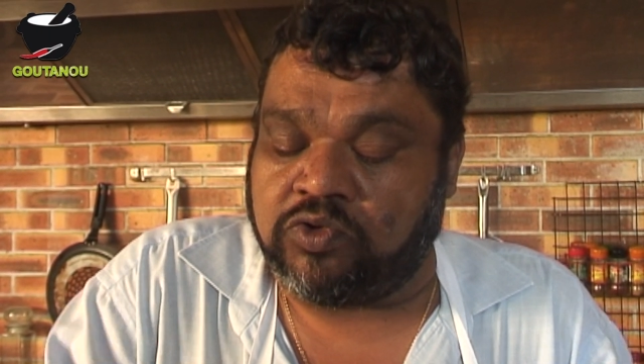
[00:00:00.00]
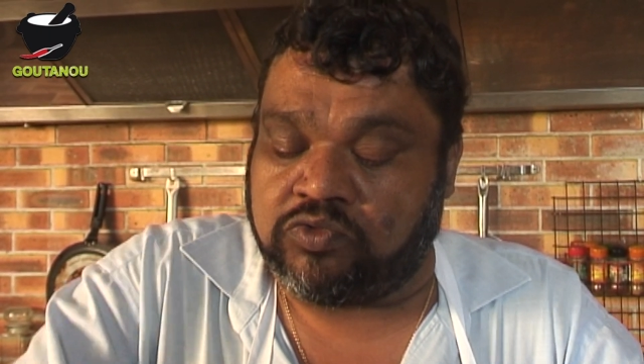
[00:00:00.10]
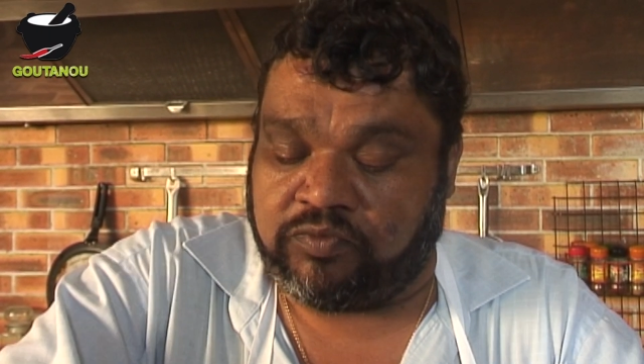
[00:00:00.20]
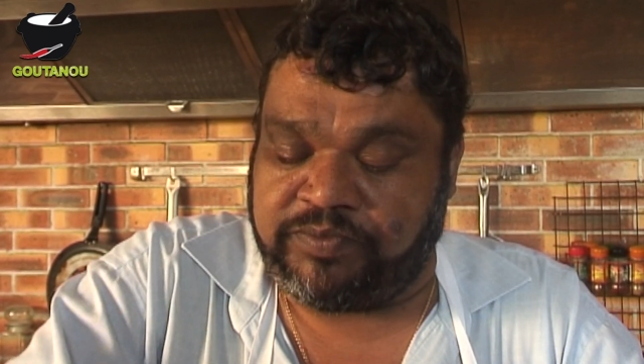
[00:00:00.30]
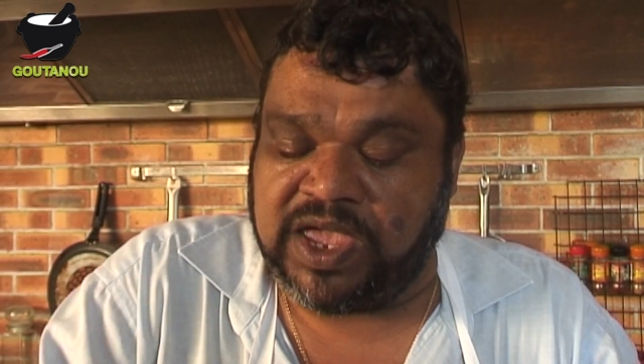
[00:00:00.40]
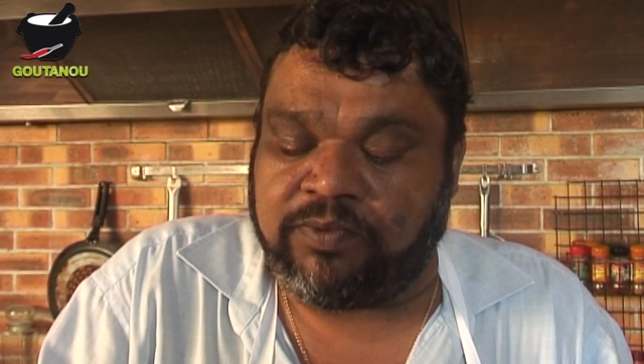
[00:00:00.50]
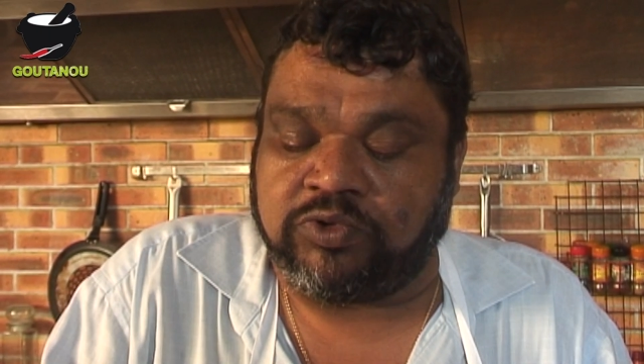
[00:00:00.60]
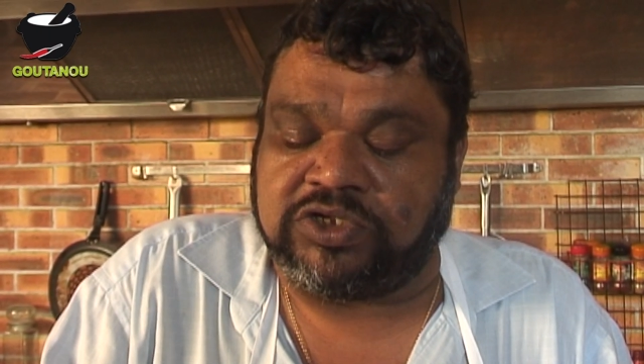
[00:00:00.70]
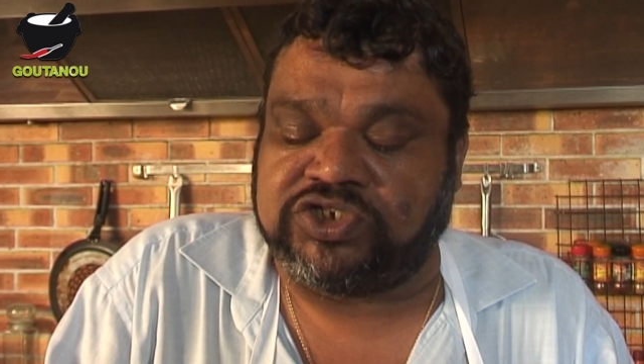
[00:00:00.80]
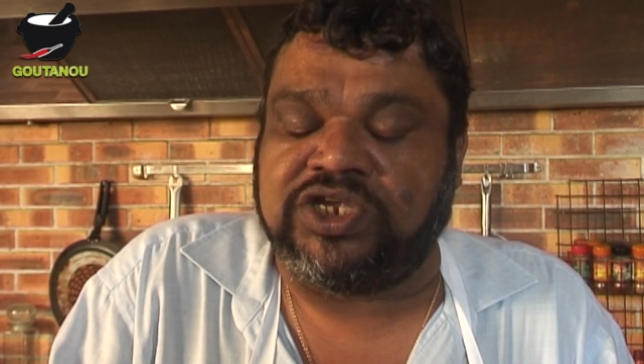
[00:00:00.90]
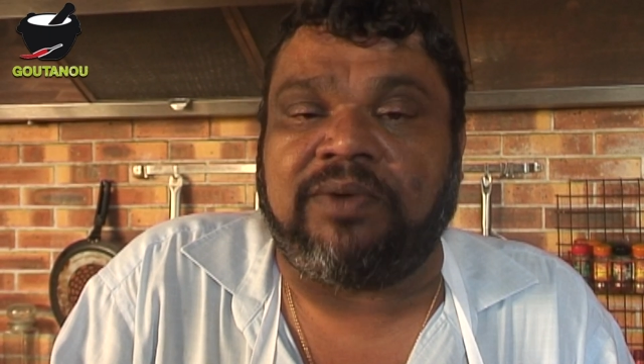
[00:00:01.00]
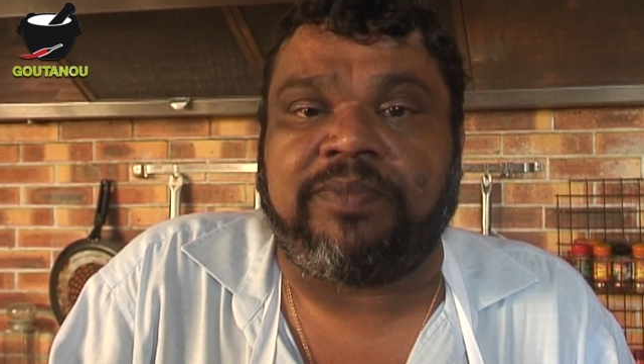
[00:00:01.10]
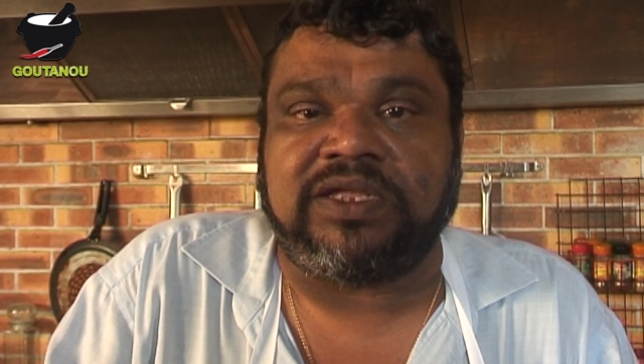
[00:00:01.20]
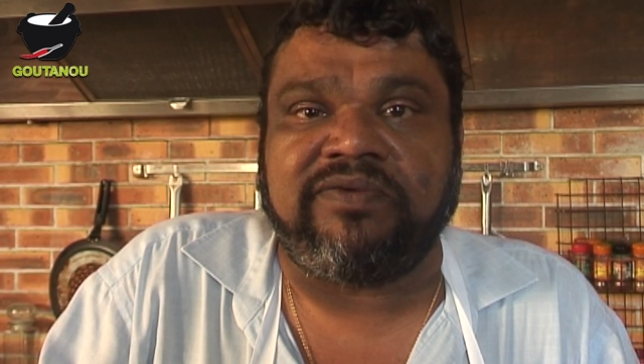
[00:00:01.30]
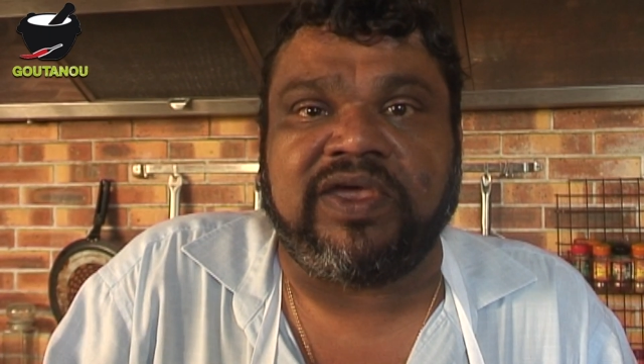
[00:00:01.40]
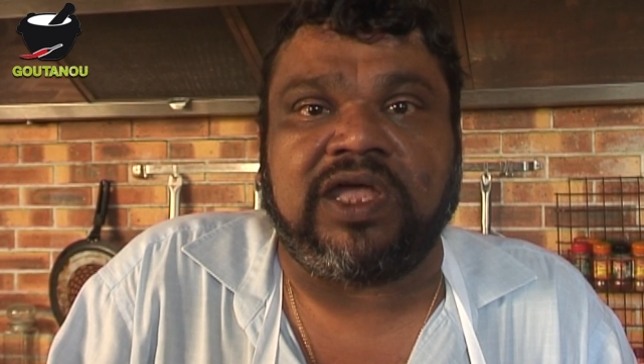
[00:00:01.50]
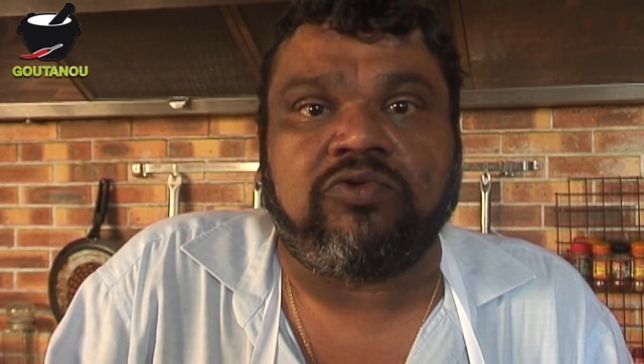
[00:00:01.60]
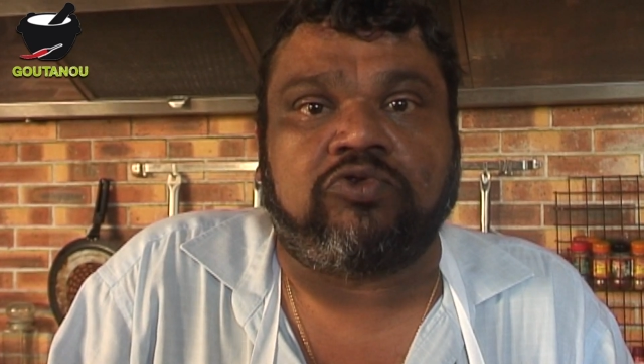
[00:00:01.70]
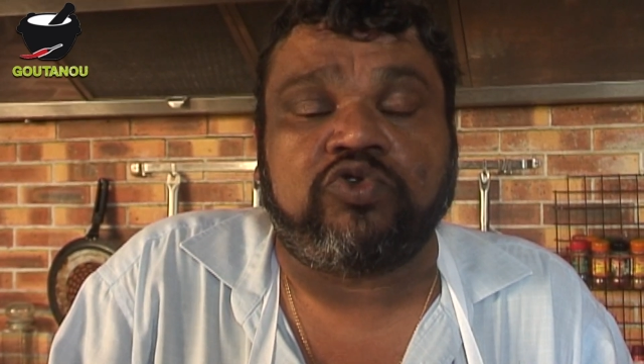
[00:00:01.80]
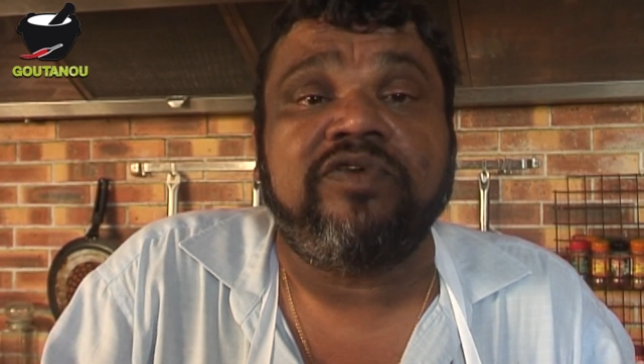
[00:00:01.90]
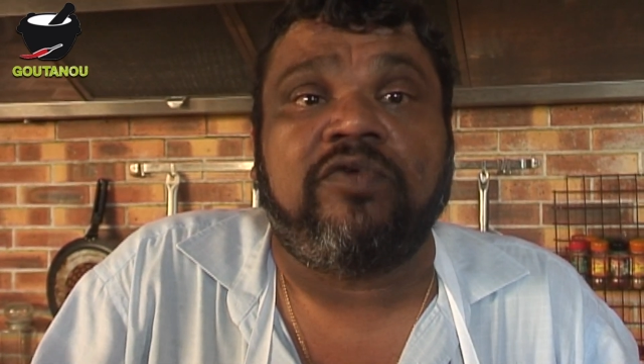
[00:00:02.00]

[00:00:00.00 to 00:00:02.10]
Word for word: Donc bien protéger la pâte avec un torchon,